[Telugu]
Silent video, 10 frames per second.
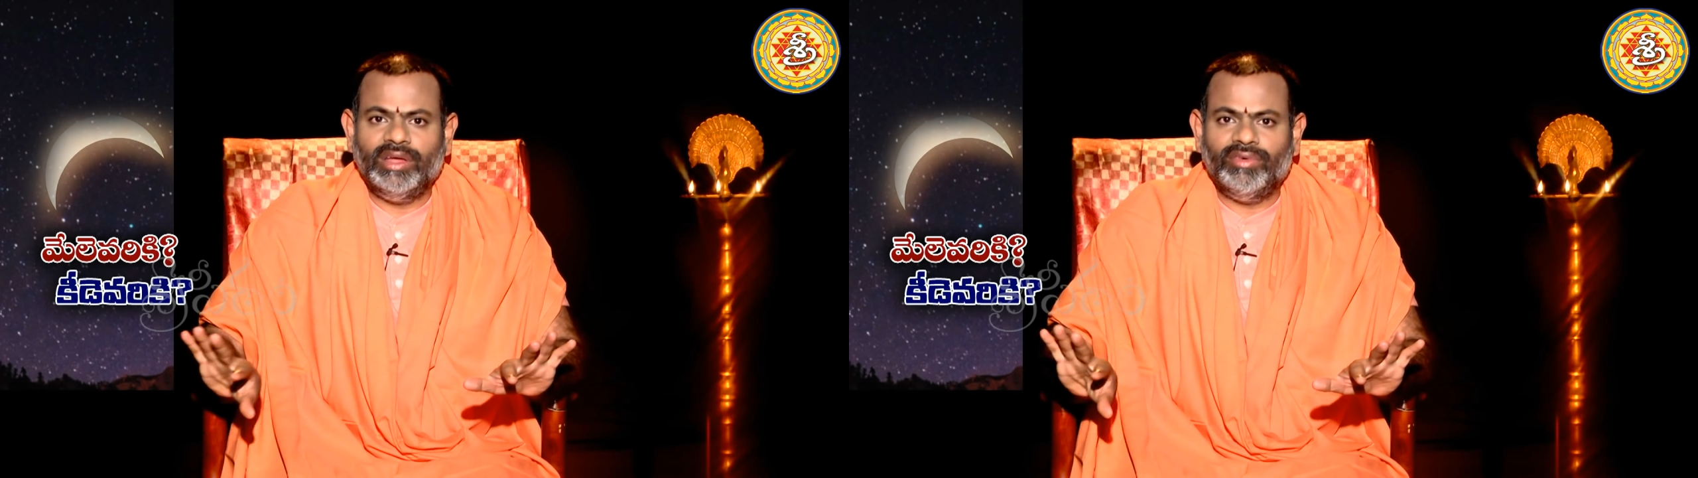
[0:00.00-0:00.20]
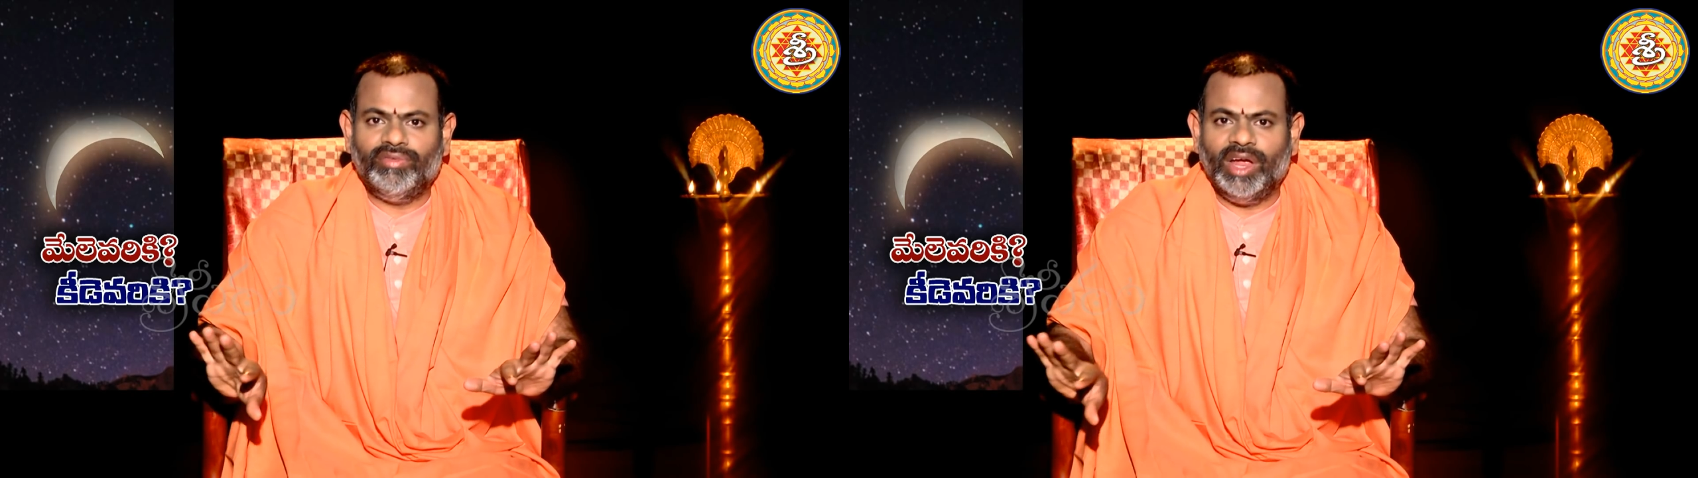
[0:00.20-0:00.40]

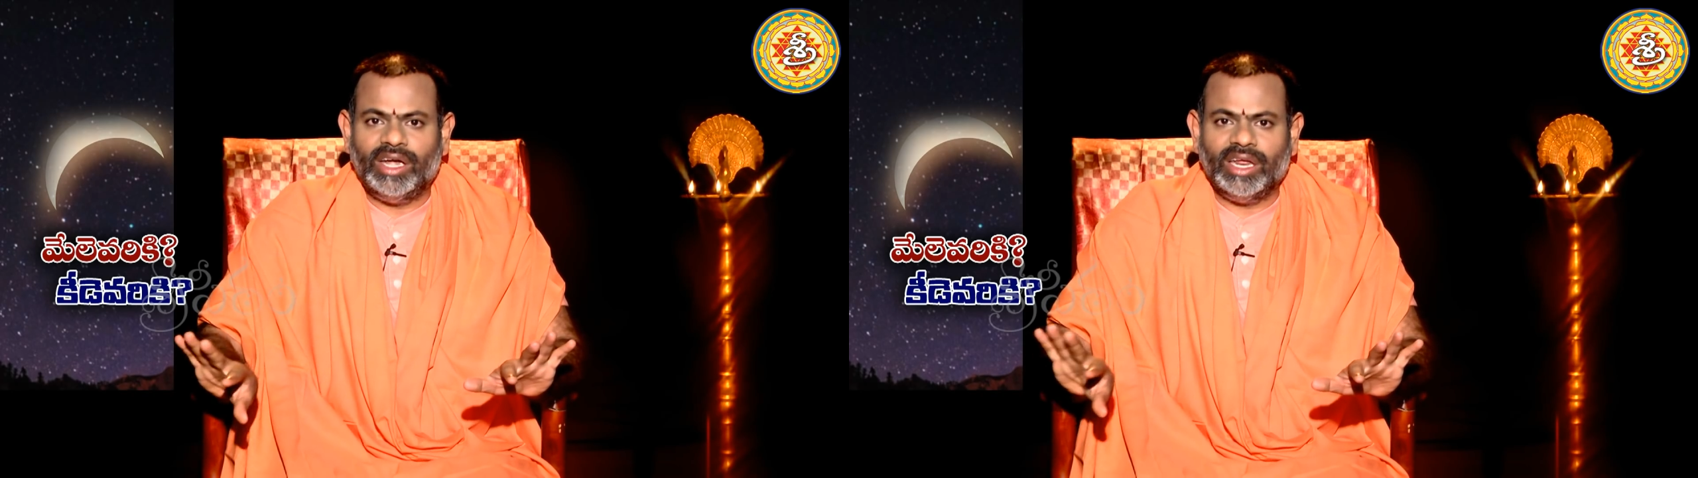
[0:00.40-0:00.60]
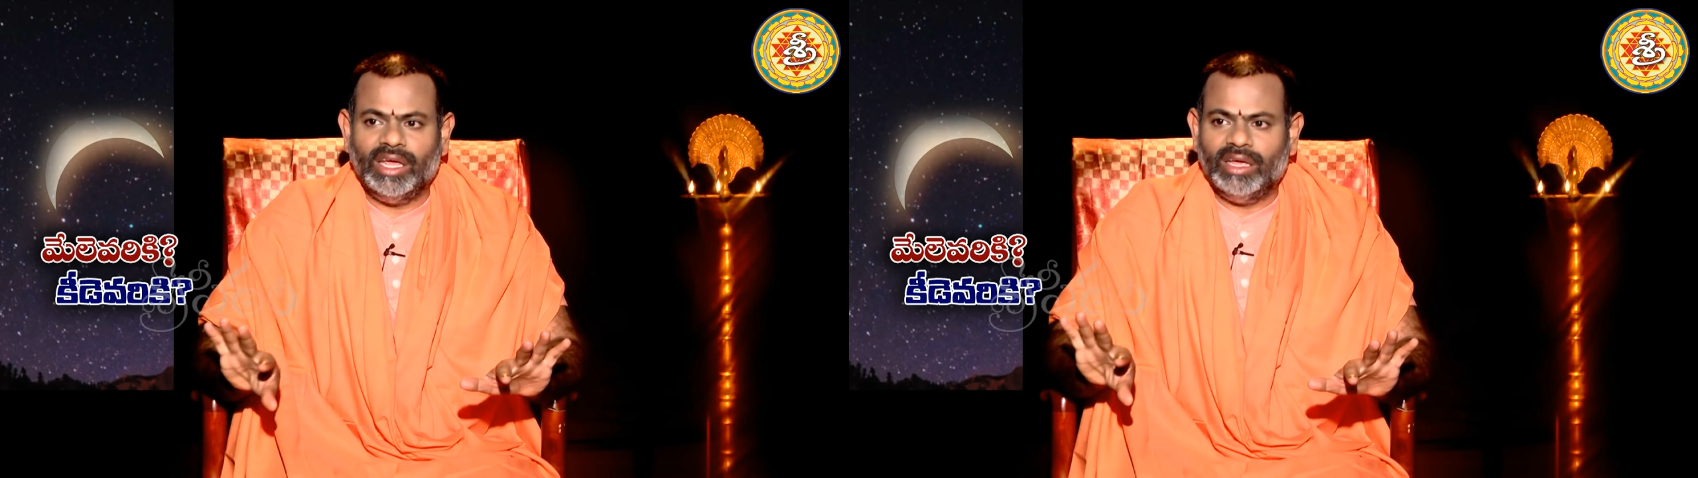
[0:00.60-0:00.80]

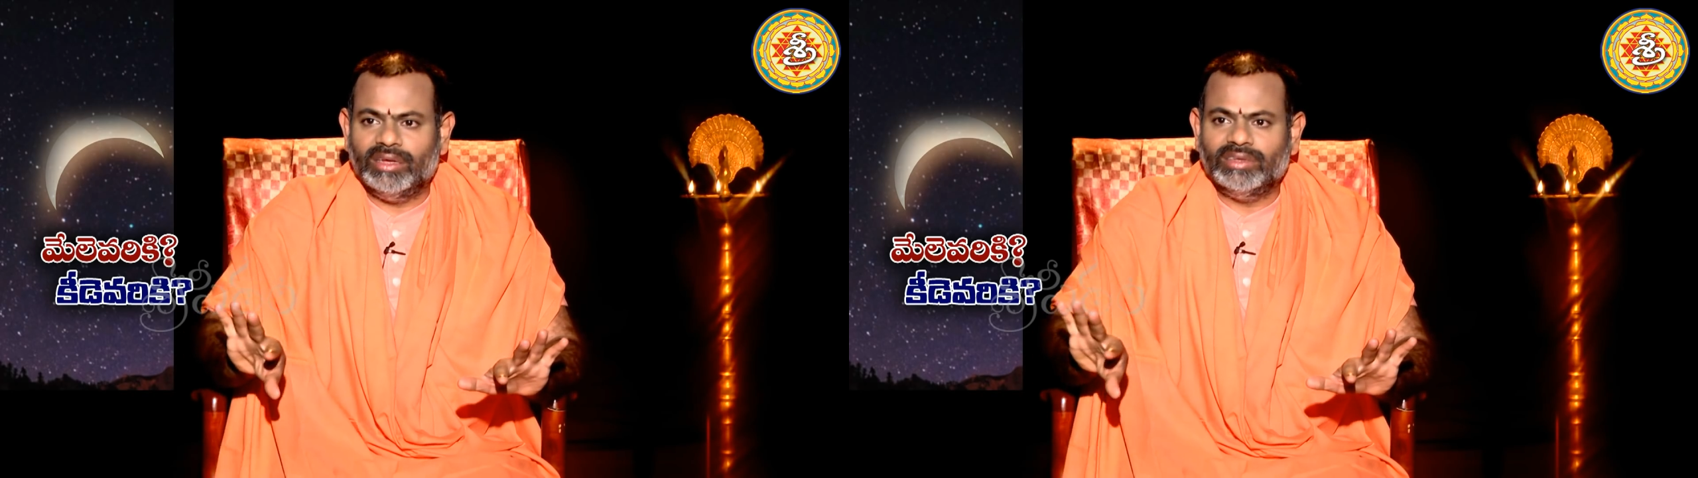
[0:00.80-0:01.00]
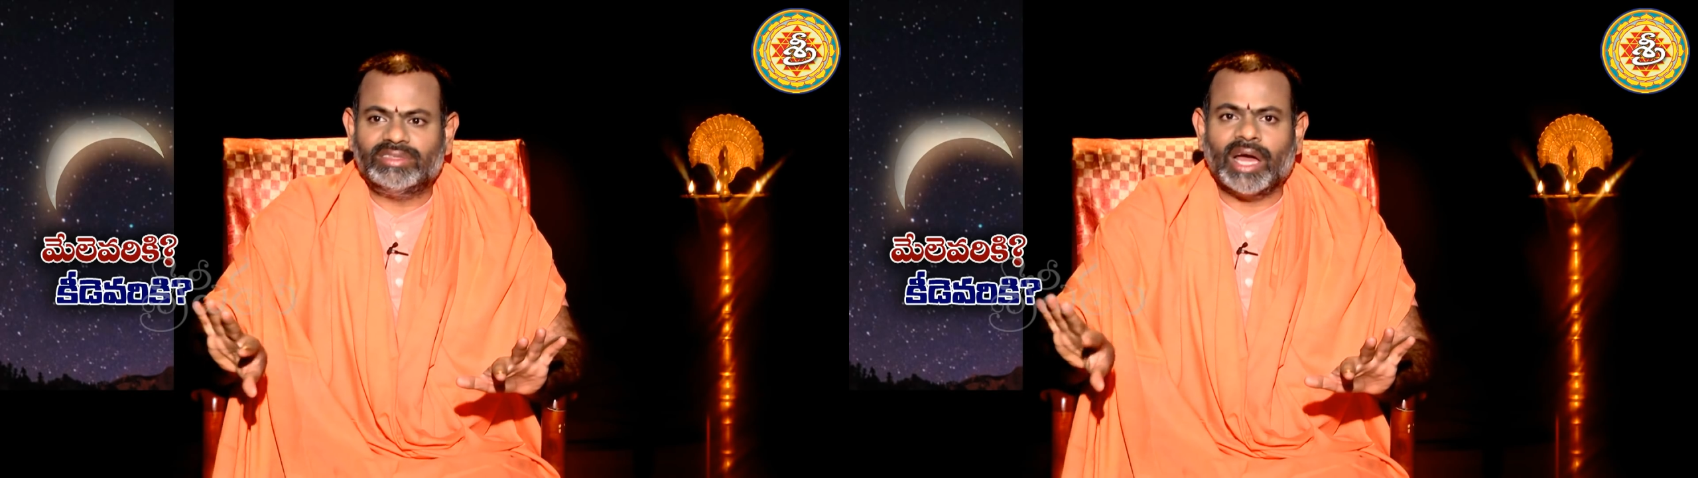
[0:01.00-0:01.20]
వేటి
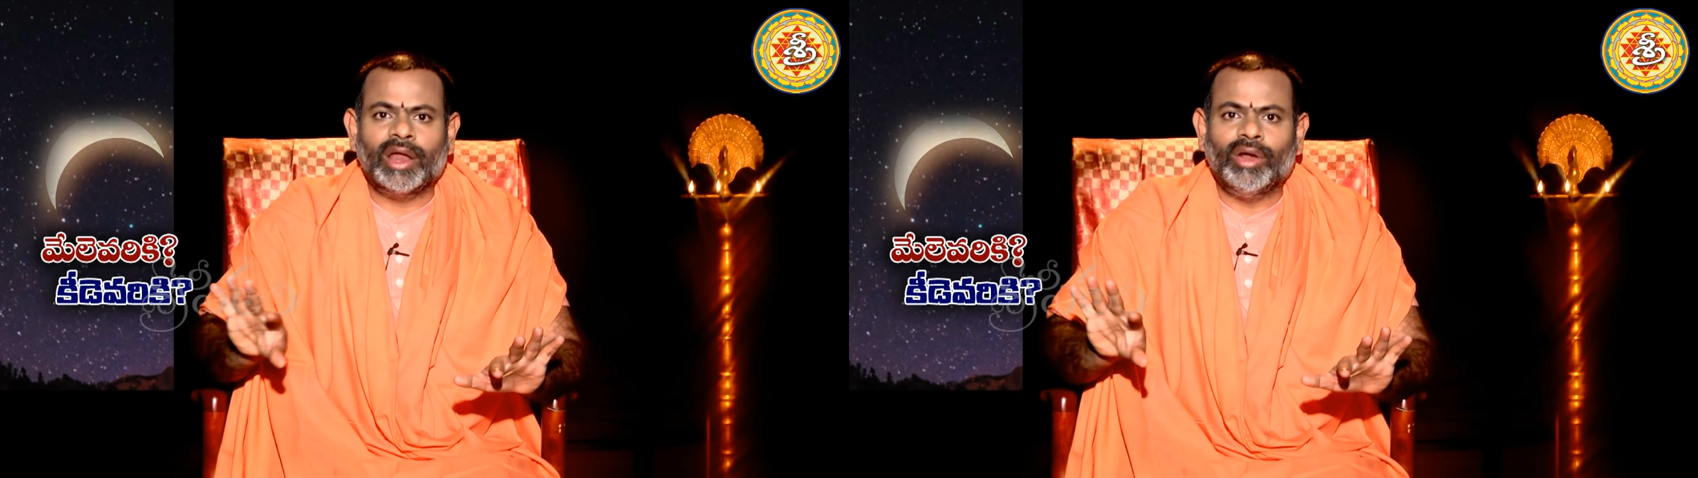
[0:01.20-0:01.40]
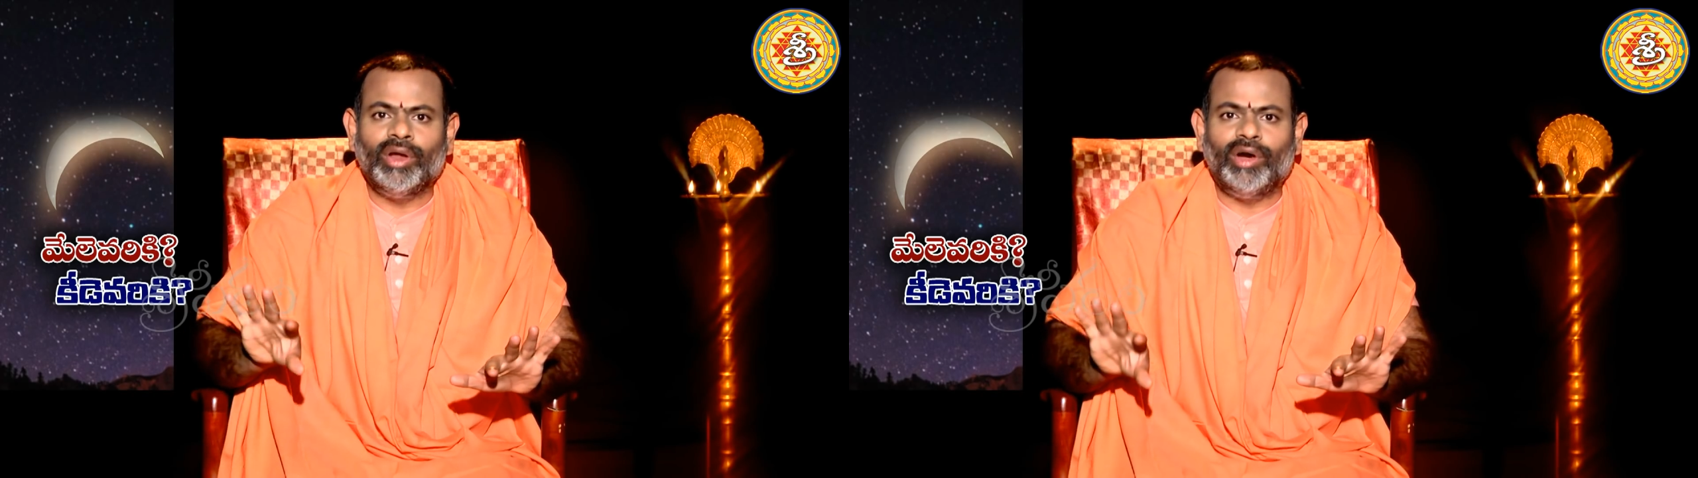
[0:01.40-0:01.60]

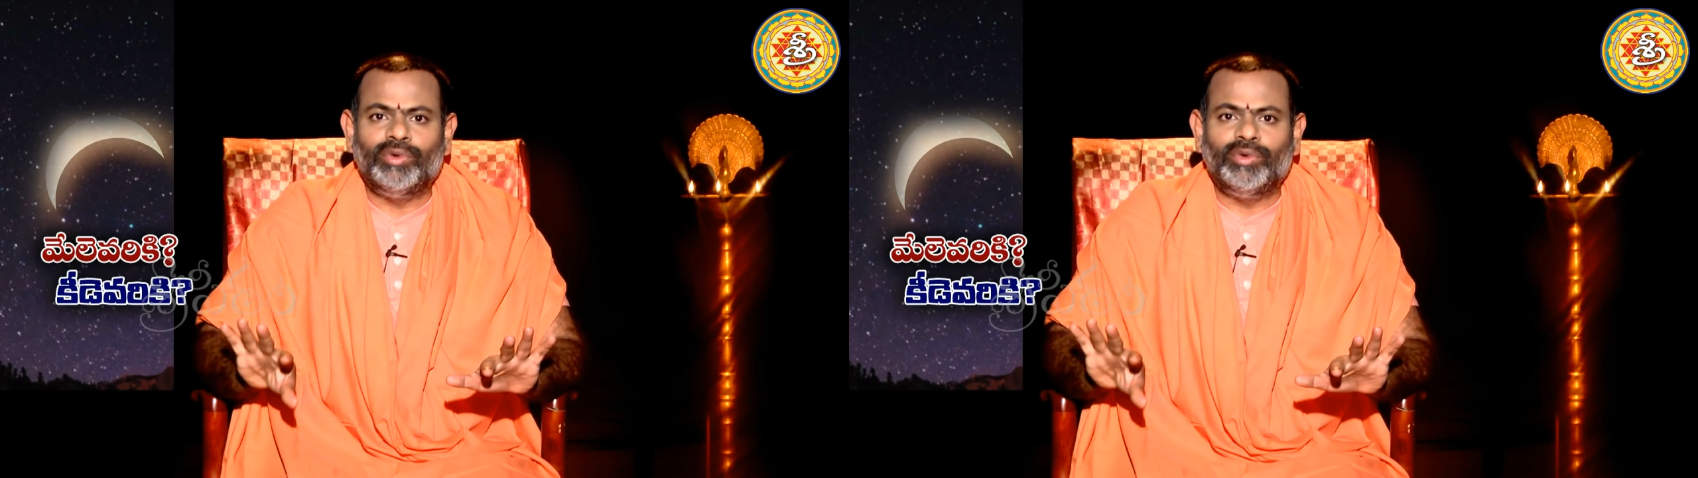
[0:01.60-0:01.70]
స్థానంలో